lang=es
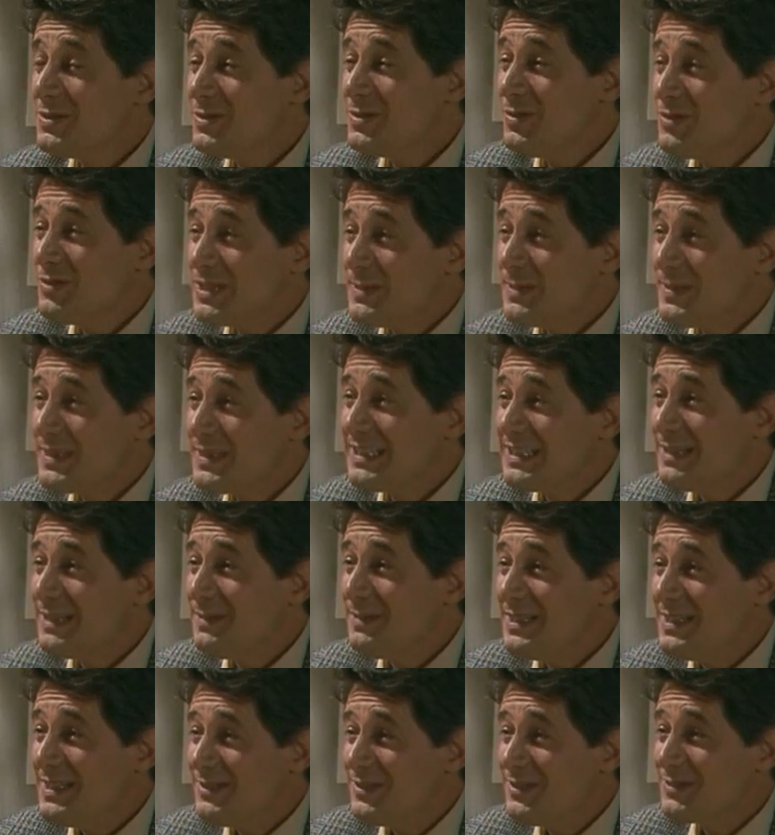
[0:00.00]
unos
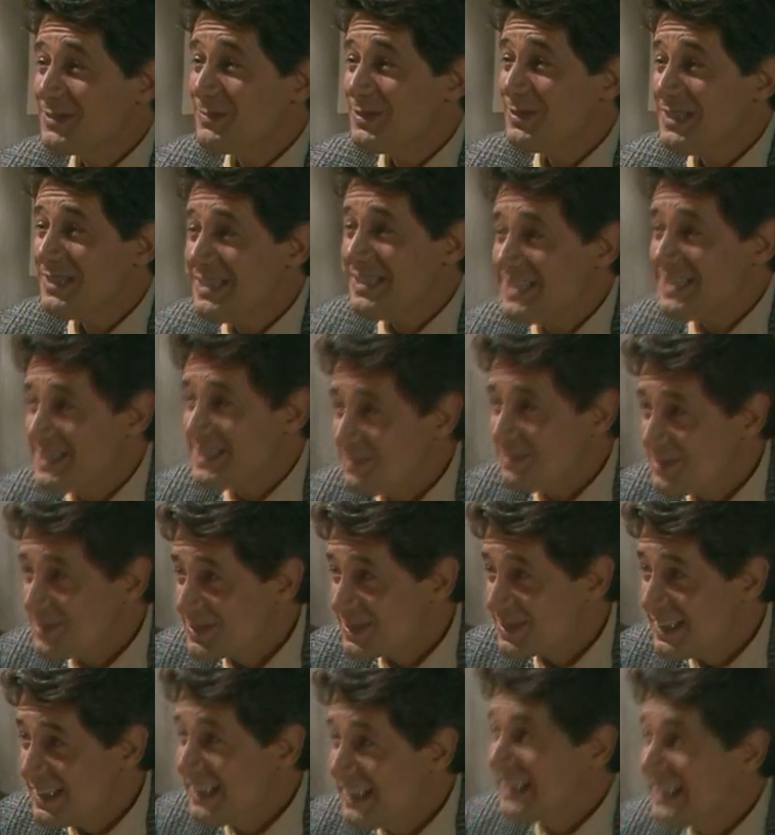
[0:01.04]
apartamentos monísimos,
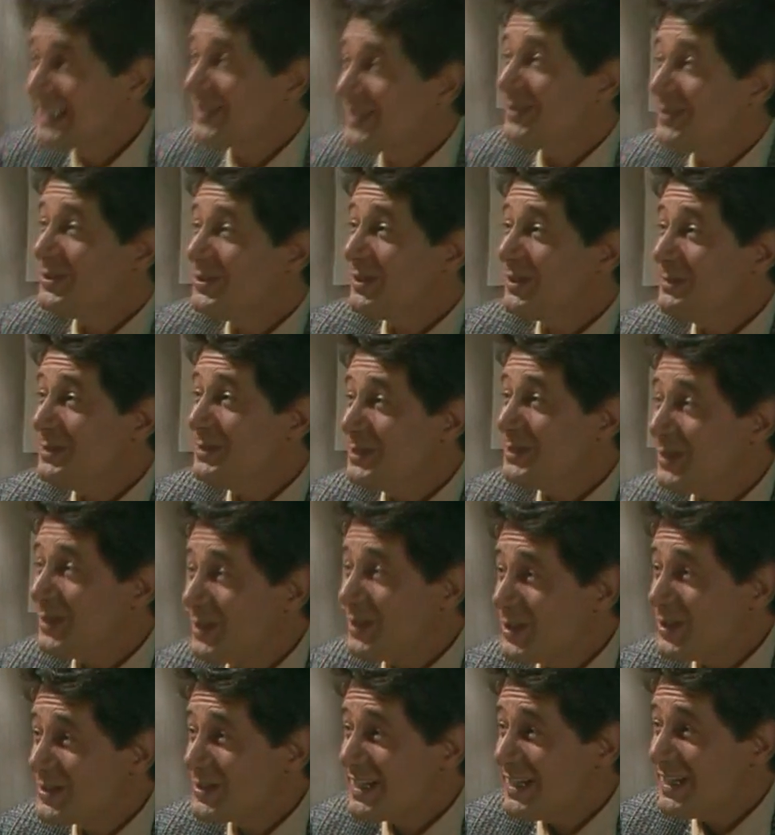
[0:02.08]
con
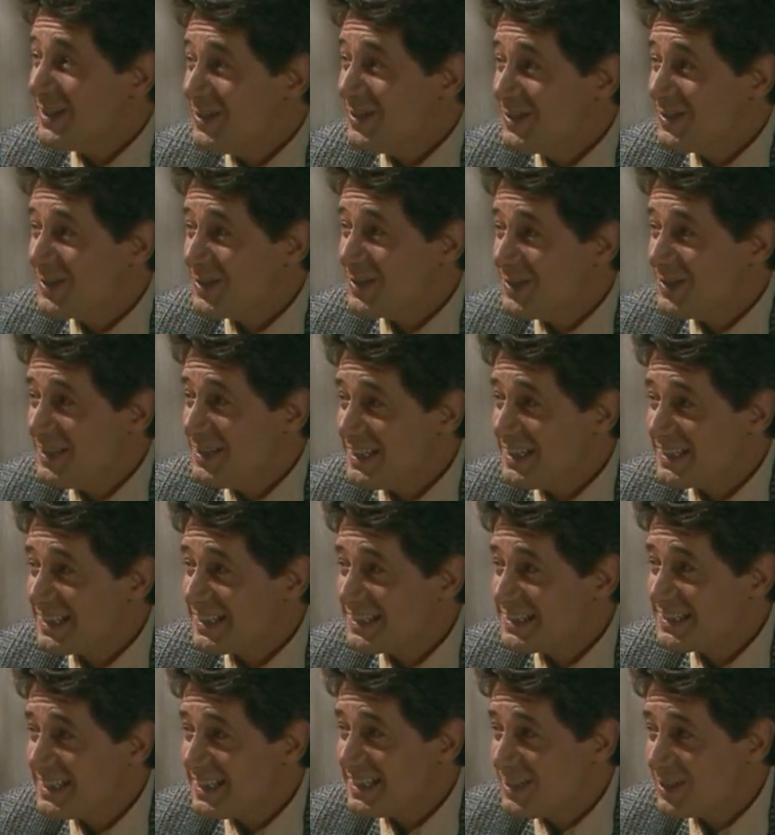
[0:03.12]
dormitorio, salón, cocina,
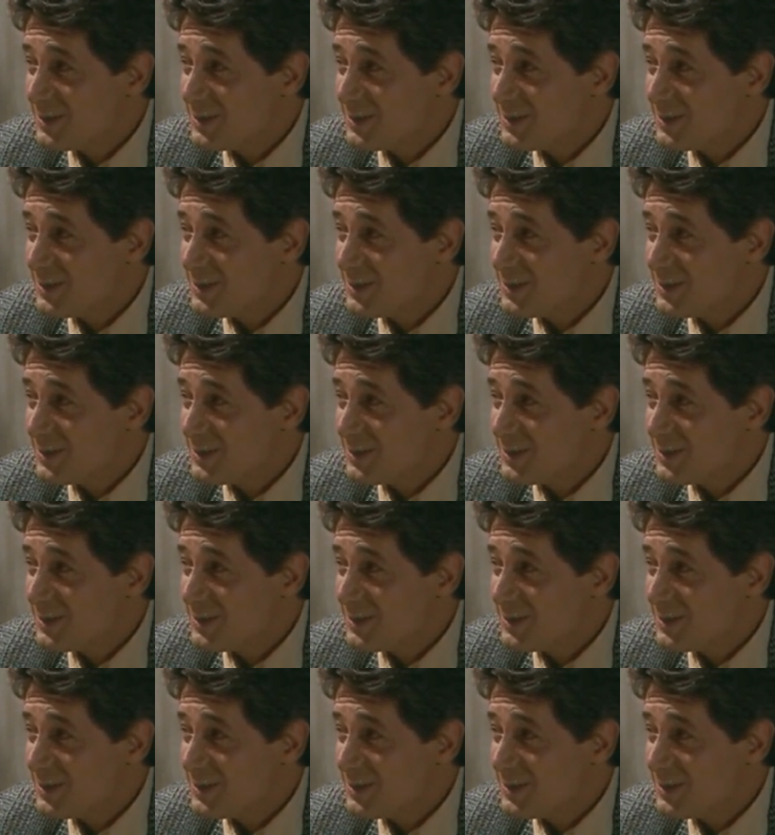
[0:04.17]
trastero,